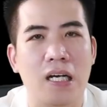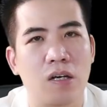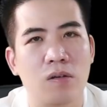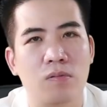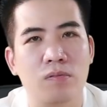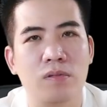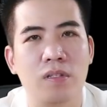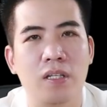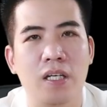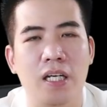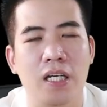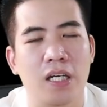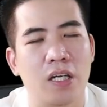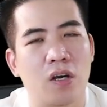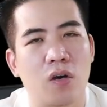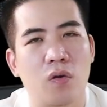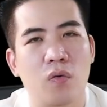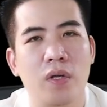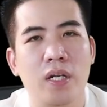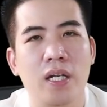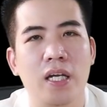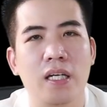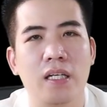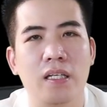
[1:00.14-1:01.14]
không thì nó
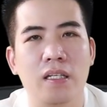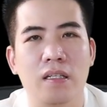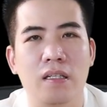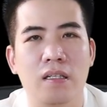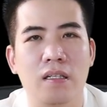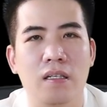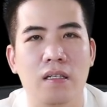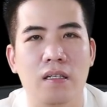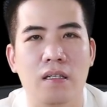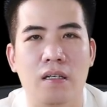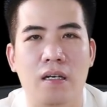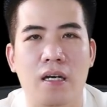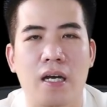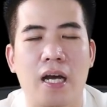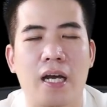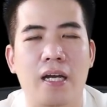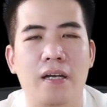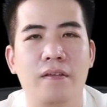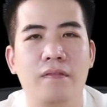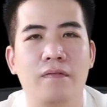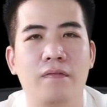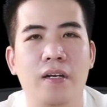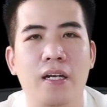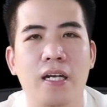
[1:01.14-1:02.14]
quyết định ở
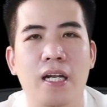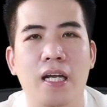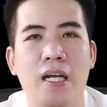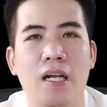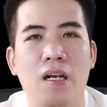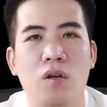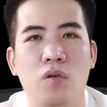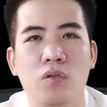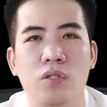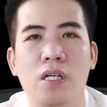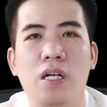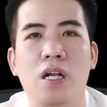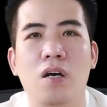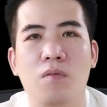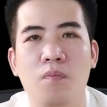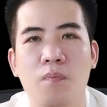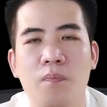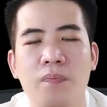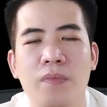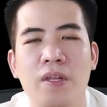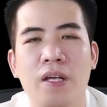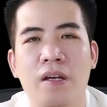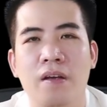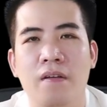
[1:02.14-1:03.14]
cái vấn đề lỗ chân lông
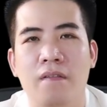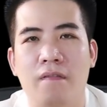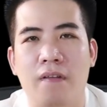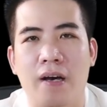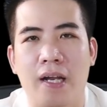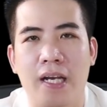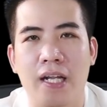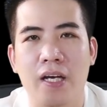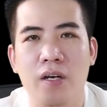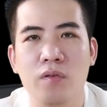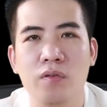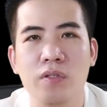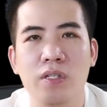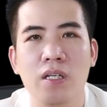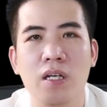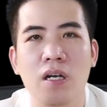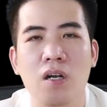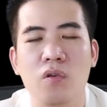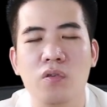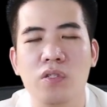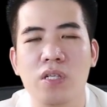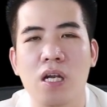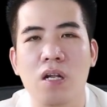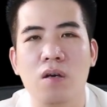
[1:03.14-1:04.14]
và nếu như
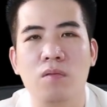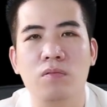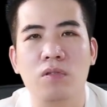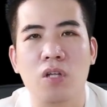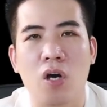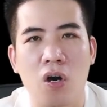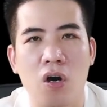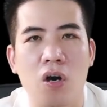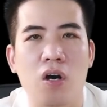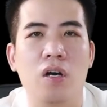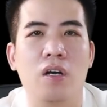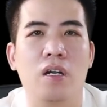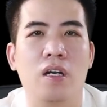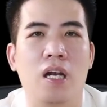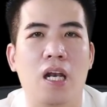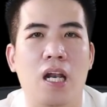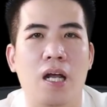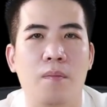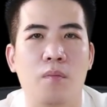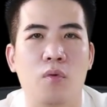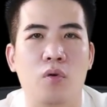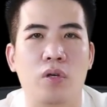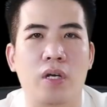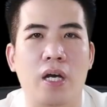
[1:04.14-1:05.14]
lỗ chân lông to
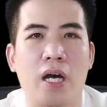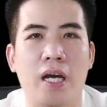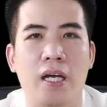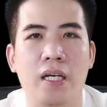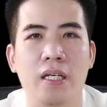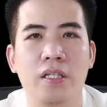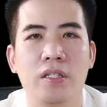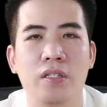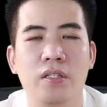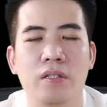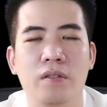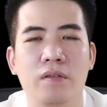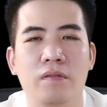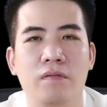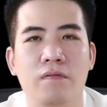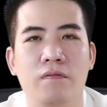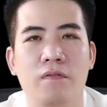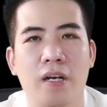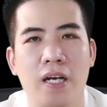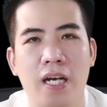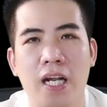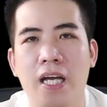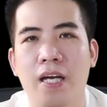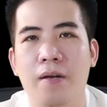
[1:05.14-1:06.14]
là một cái
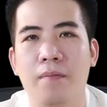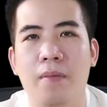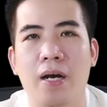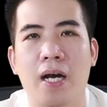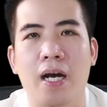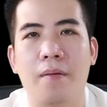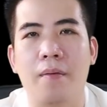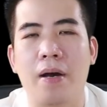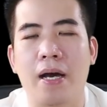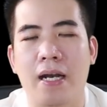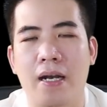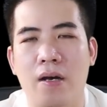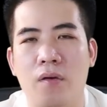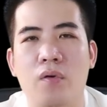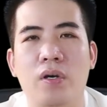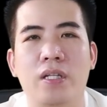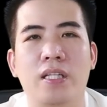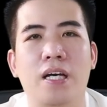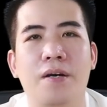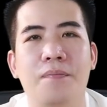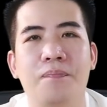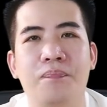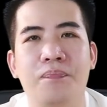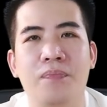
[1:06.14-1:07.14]
vấn đề mà các bạn đang quan
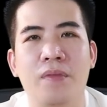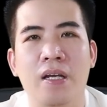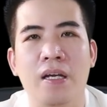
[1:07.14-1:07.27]
tâm